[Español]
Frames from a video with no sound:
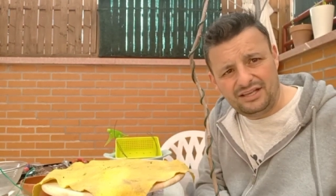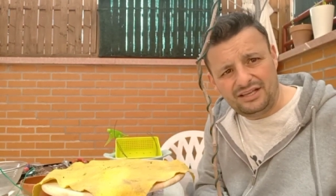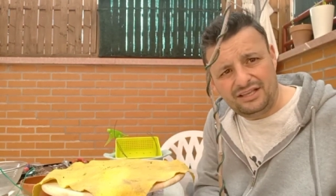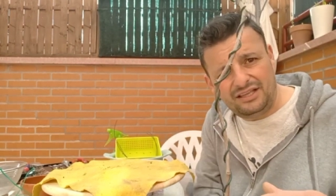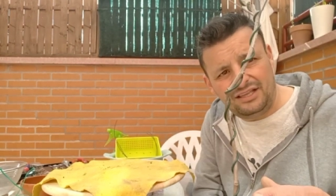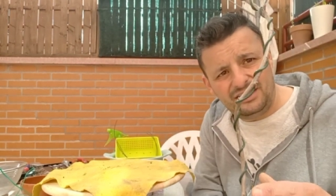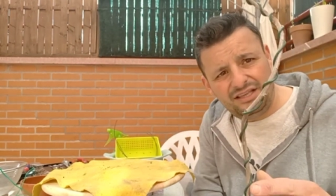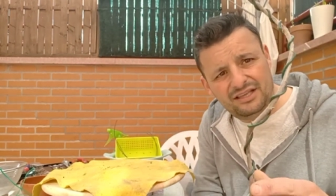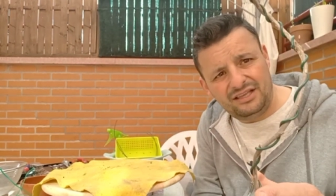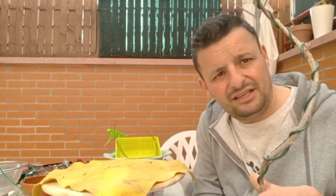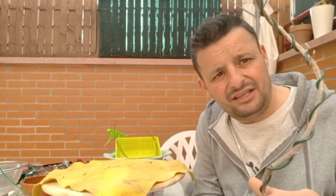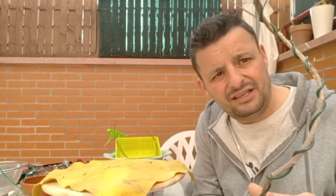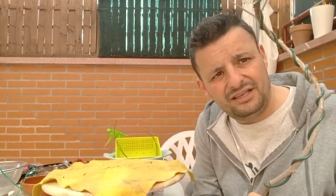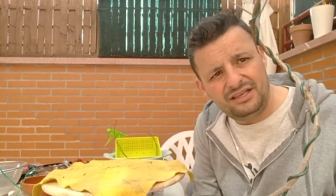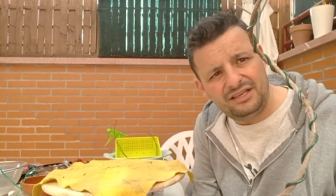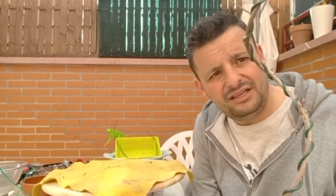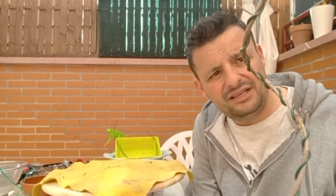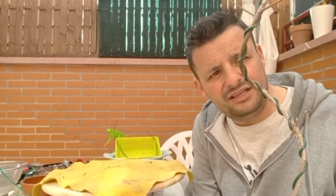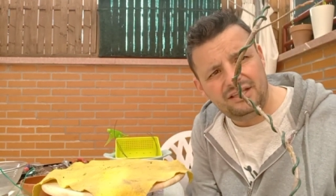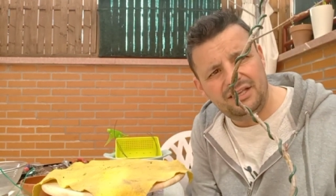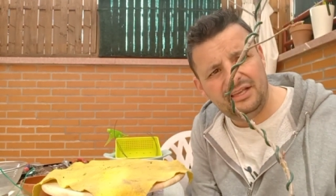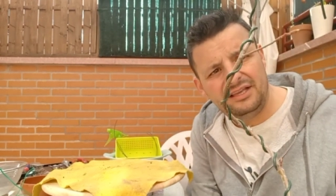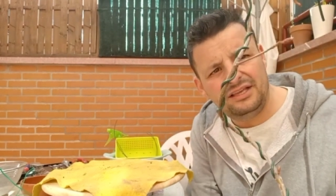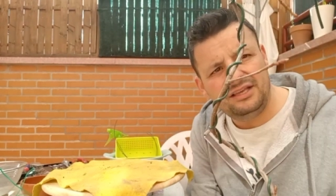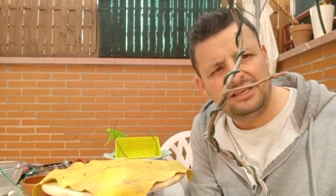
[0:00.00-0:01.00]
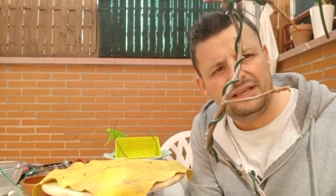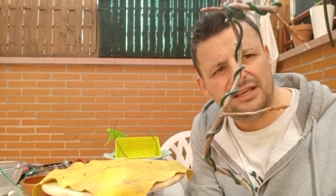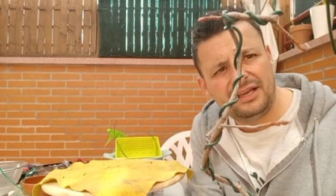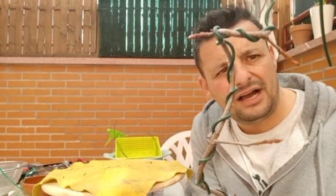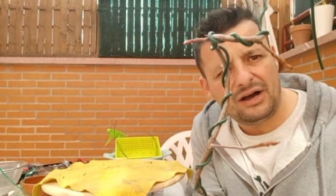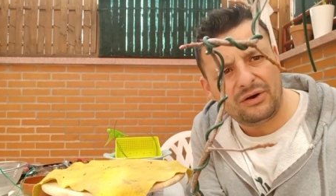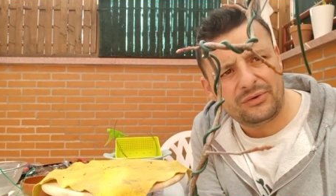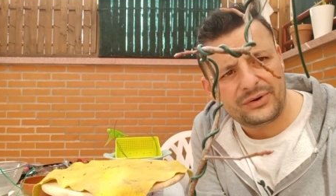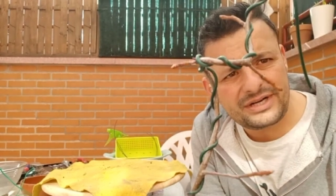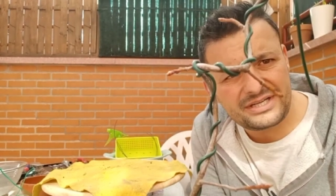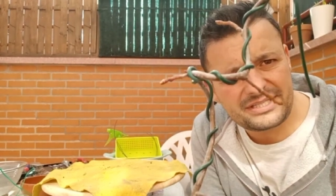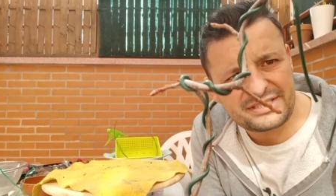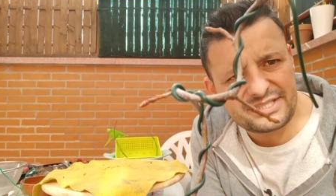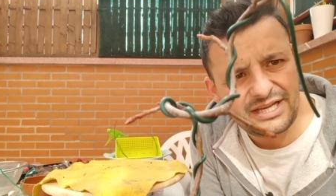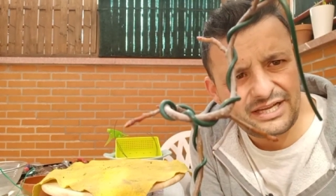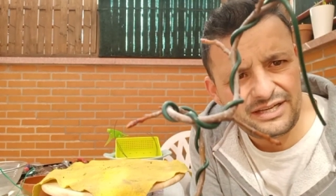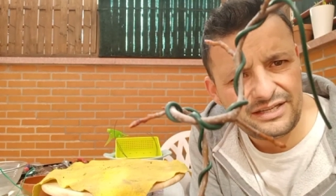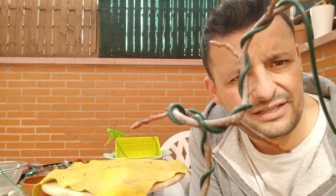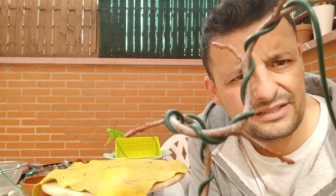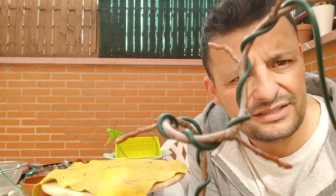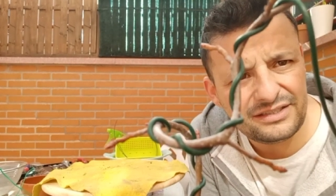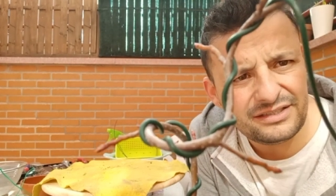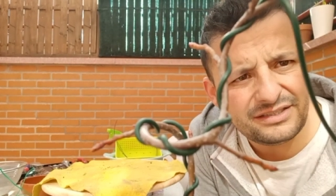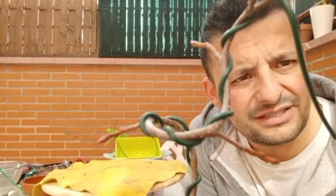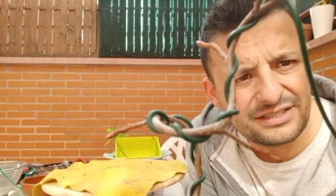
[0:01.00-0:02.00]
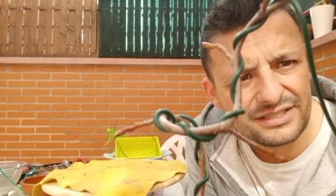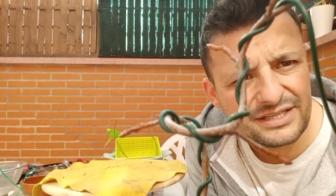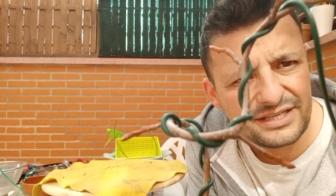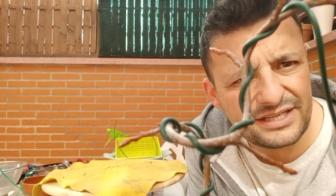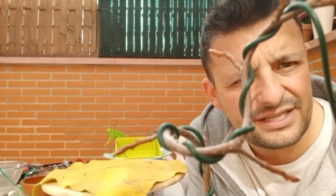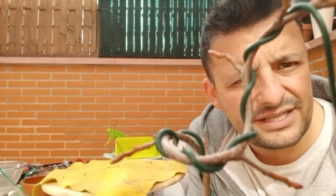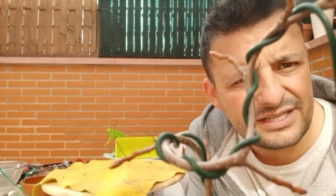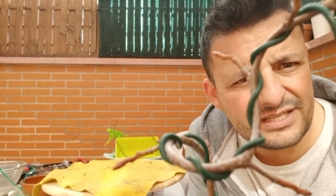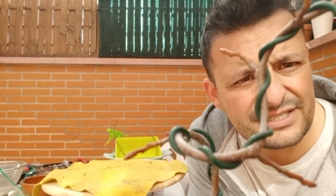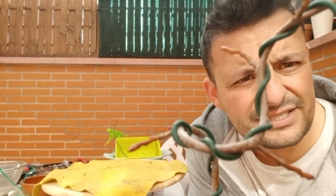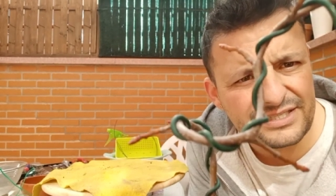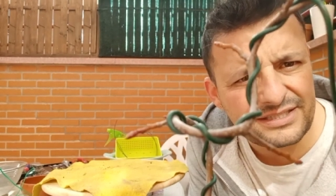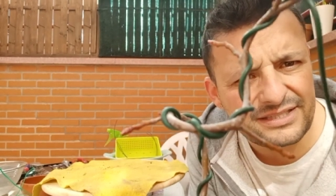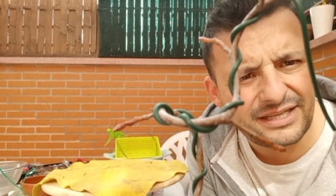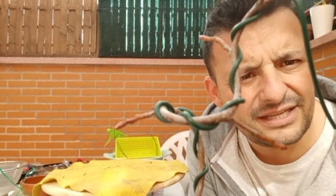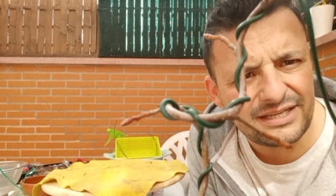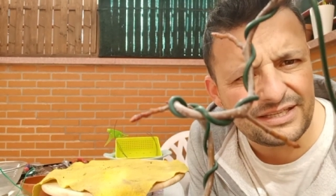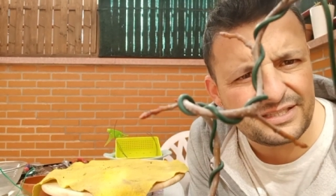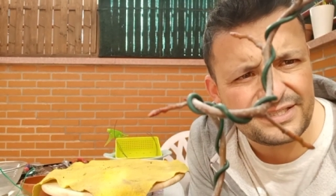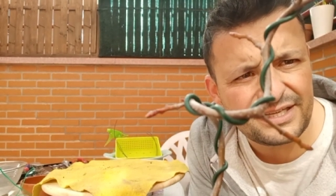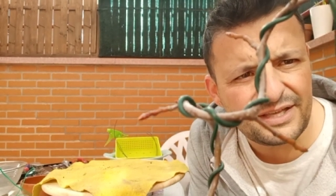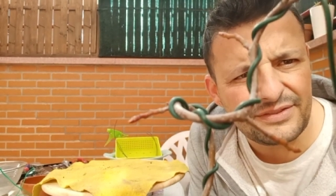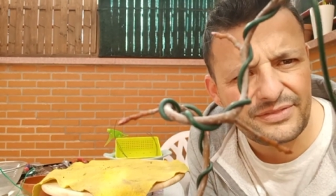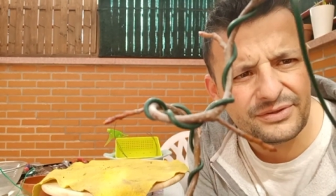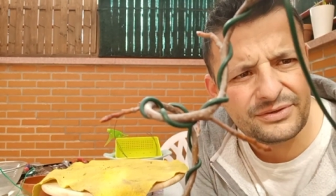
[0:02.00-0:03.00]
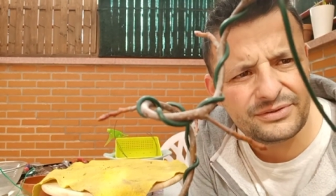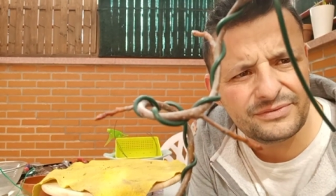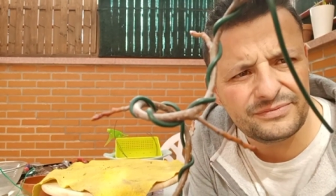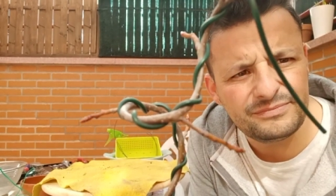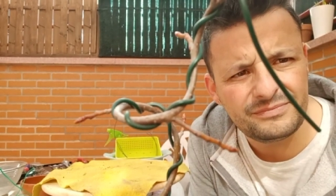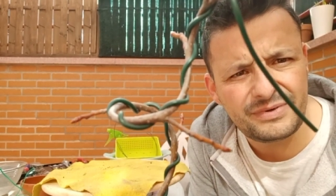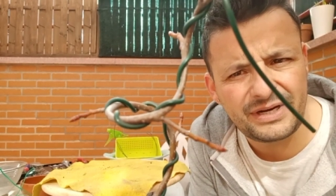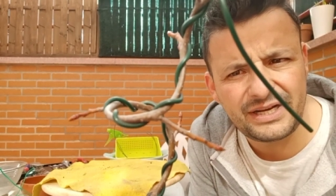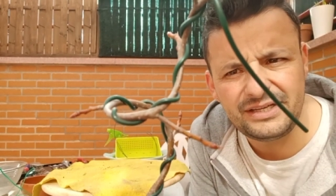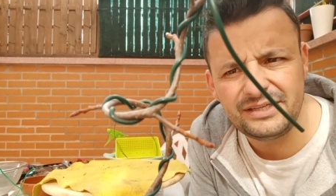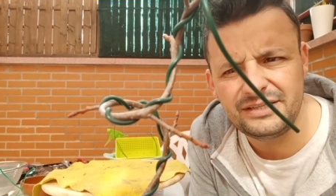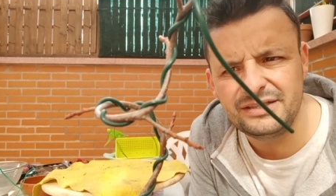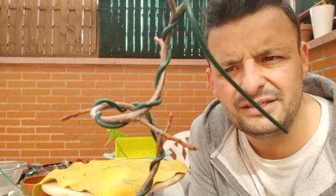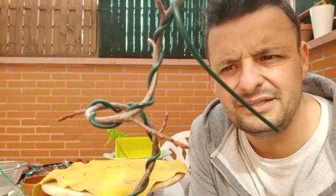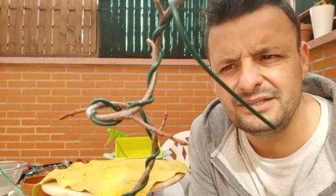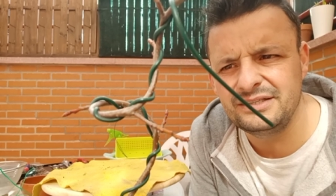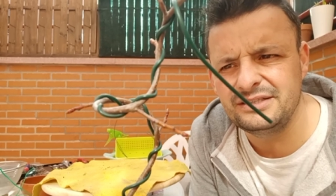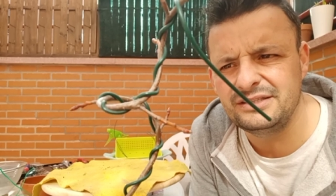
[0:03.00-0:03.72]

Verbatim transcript: y ahora está estallando, ¿vale?